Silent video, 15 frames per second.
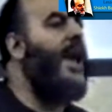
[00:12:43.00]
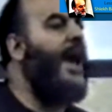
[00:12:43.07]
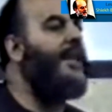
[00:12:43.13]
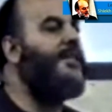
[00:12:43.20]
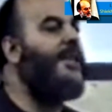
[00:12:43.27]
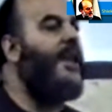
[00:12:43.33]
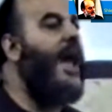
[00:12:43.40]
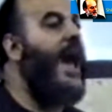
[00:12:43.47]

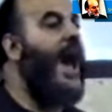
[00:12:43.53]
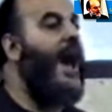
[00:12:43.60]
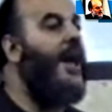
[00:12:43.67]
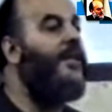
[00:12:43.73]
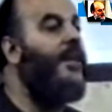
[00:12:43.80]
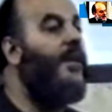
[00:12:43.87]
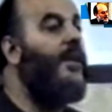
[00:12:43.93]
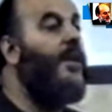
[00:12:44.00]
لحد
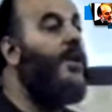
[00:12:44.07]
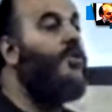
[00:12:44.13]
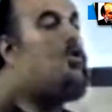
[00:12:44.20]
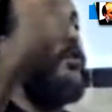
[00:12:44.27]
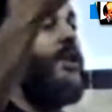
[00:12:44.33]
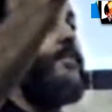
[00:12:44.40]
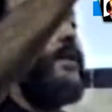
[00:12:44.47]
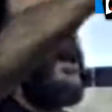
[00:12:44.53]
الان
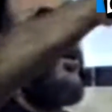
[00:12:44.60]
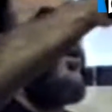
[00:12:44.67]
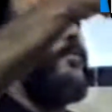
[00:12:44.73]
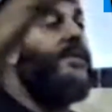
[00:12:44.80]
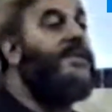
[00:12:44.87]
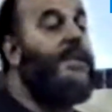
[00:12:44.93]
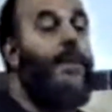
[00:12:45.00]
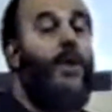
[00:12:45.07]
شو اللي منعهم
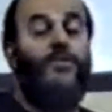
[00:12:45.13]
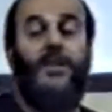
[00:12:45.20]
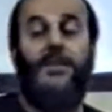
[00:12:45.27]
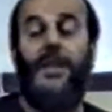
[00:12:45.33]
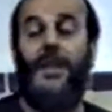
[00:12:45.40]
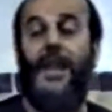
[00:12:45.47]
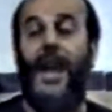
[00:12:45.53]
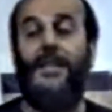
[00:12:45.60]
من
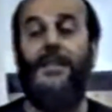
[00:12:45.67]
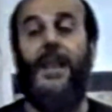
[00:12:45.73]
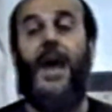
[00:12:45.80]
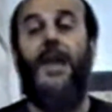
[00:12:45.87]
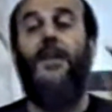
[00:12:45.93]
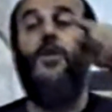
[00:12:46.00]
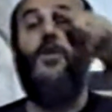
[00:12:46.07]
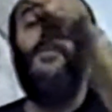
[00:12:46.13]
67 لحد
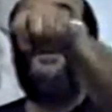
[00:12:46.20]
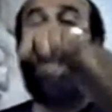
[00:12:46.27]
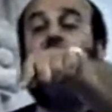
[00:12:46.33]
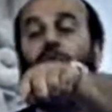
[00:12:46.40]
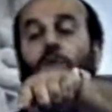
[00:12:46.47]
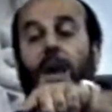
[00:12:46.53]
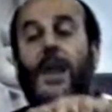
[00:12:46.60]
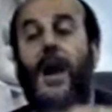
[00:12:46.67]
الان انهم
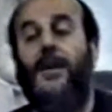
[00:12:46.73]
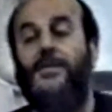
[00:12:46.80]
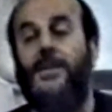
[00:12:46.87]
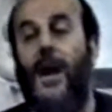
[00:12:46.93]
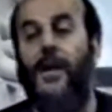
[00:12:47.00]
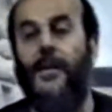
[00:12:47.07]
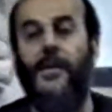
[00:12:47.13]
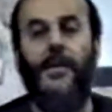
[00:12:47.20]
يقفزوا على الاقصى